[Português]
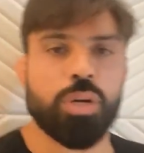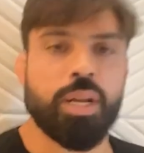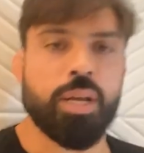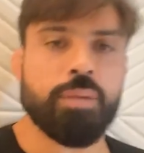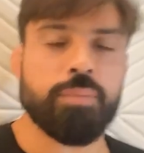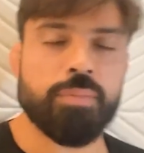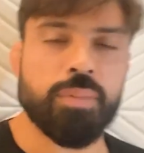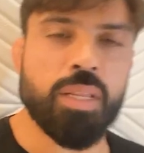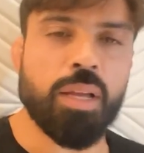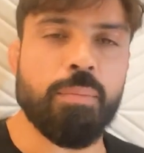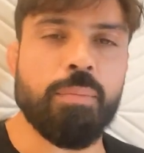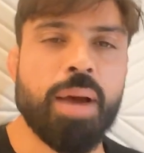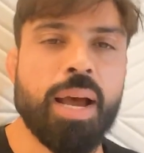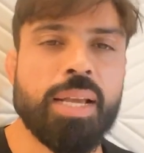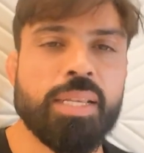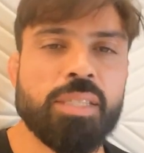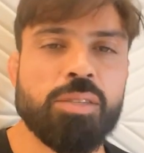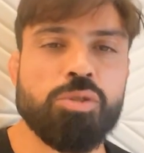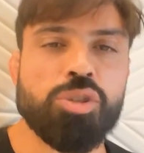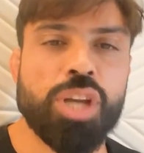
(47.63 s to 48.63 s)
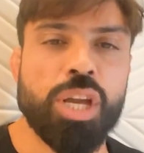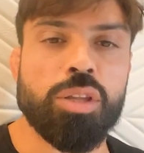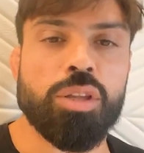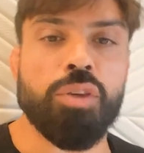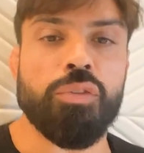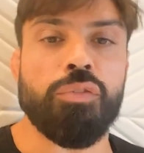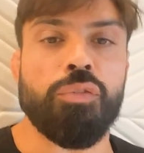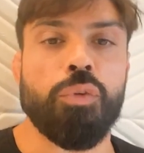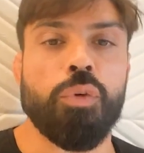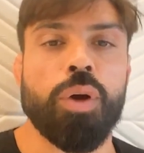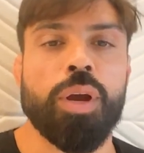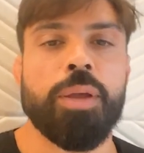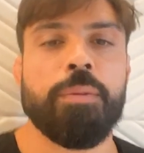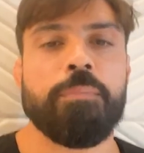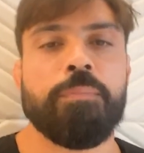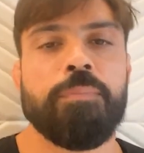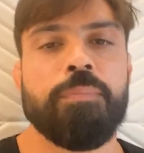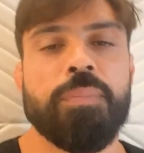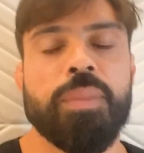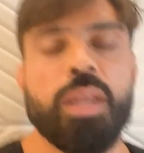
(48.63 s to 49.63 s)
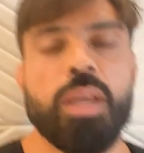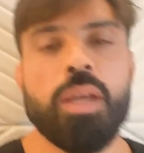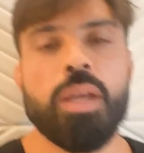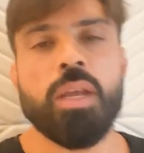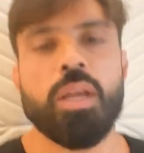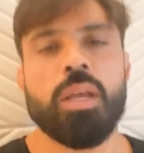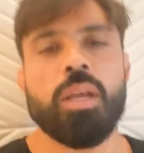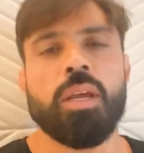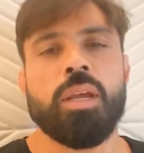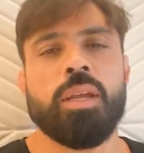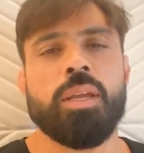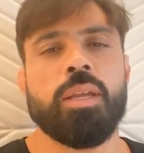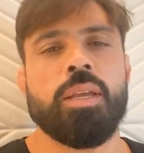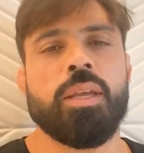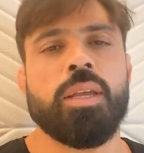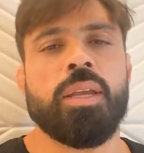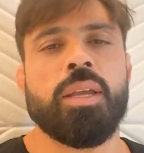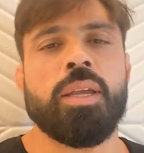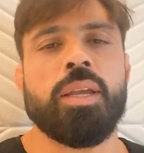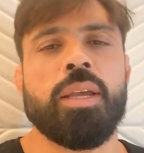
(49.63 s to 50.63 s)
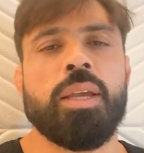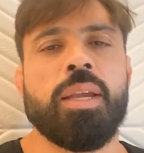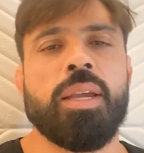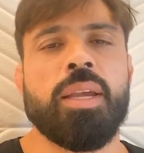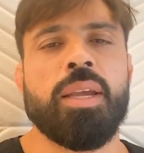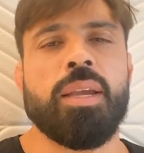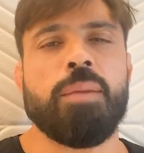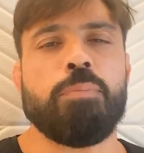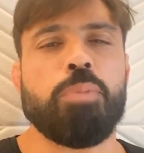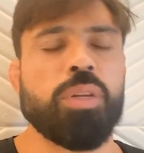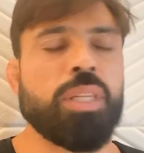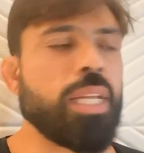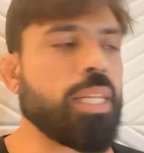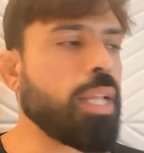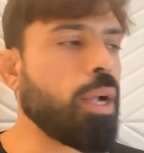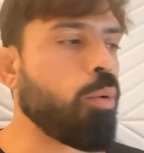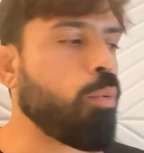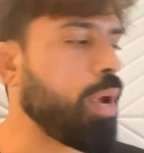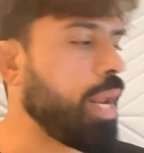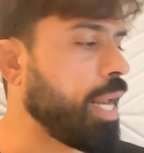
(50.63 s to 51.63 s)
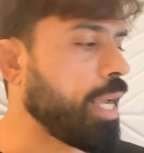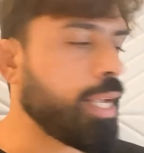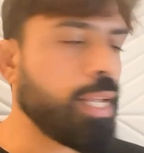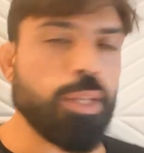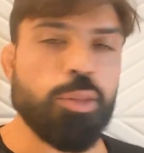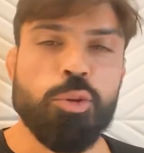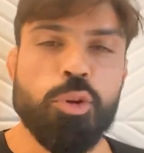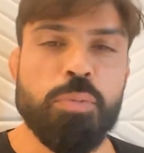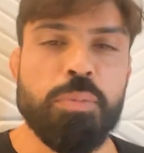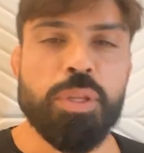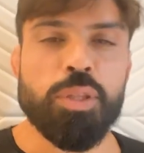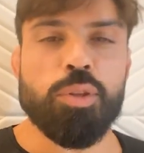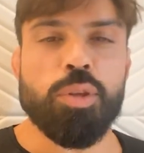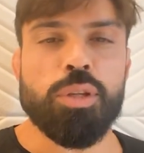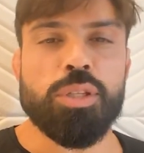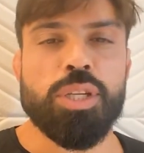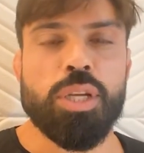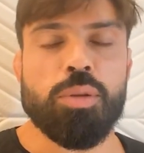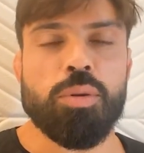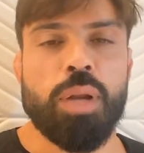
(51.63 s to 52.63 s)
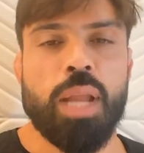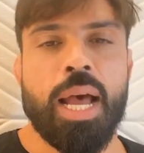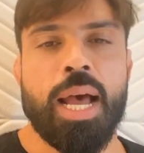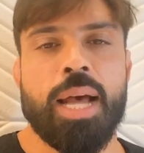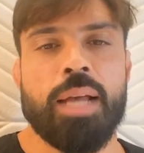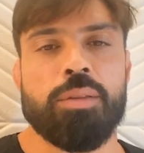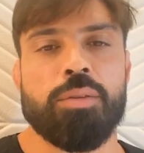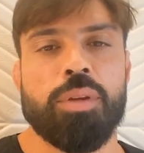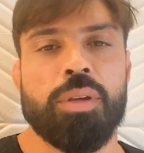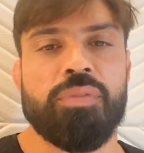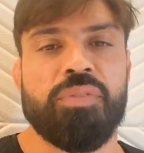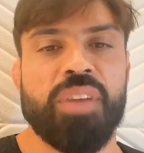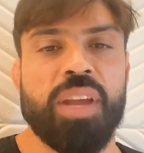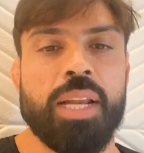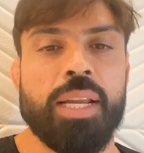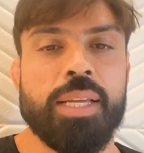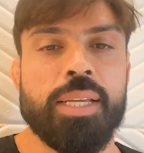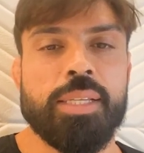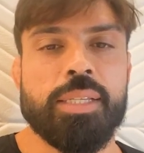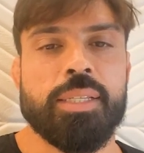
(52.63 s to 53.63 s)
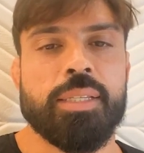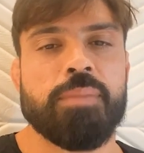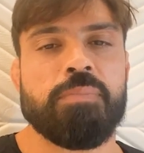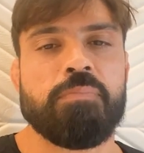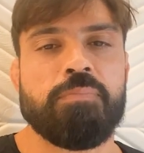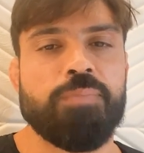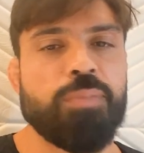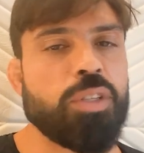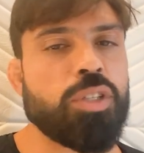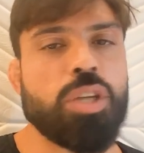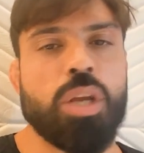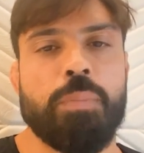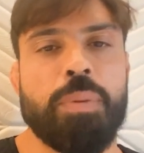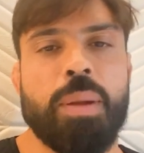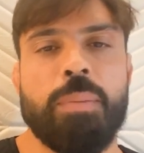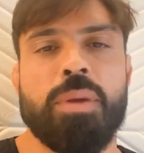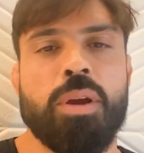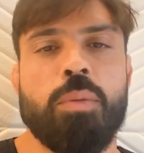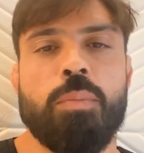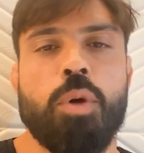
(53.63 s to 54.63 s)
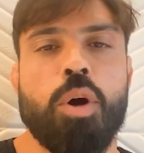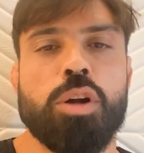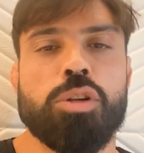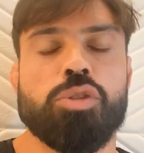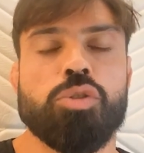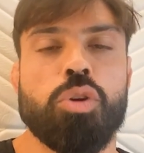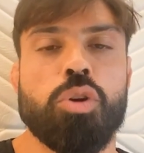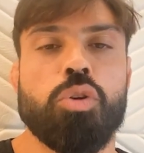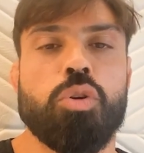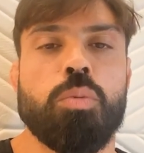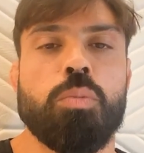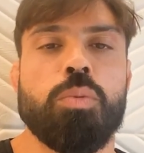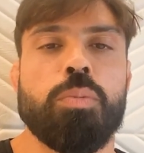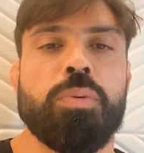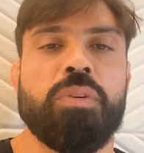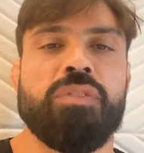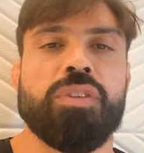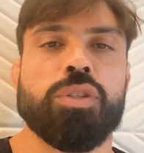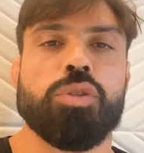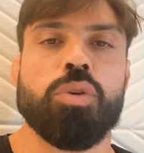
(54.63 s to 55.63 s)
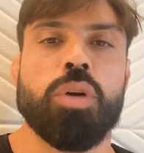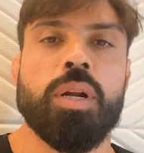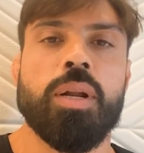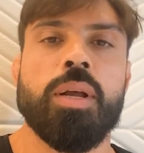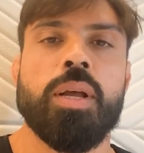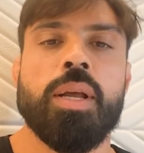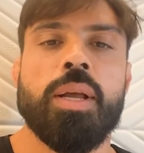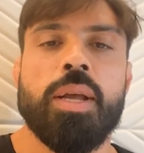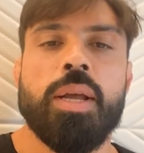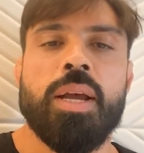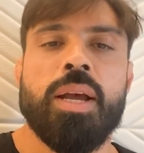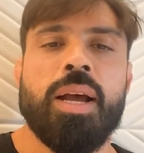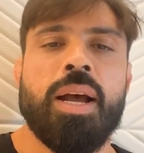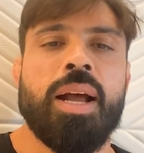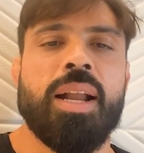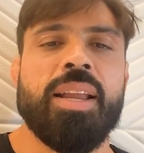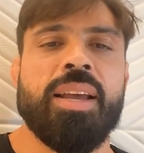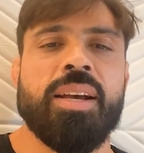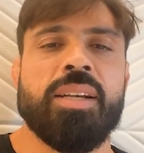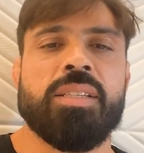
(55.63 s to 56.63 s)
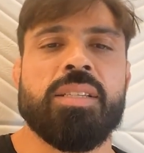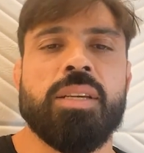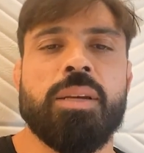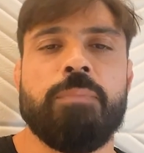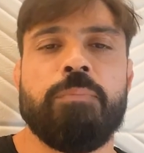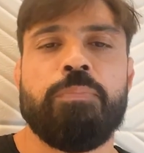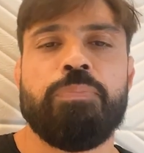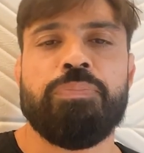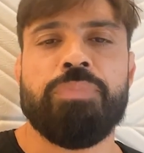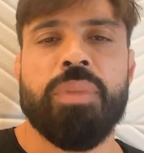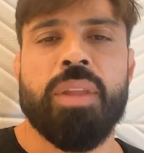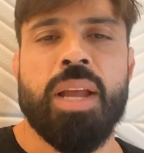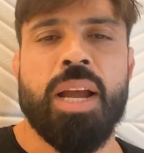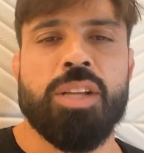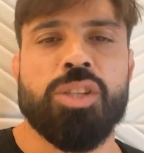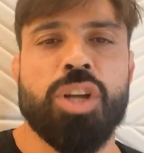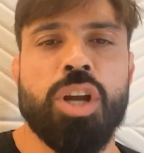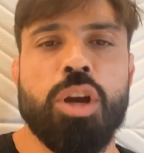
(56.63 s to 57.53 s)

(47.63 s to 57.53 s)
né? Ainda mais do jeito que foi. E poder estar tá com ele aqui, dormindo todo dia do lado e feliz. Isso é para mim é o maior sonho como professor. Aliás, a gente